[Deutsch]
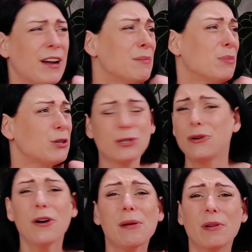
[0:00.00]
Wann
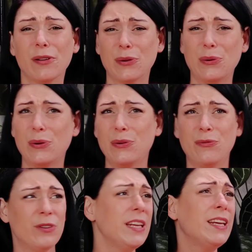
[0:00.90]
bestäube ich
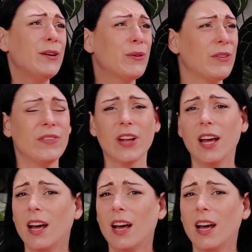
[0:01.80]
und wie und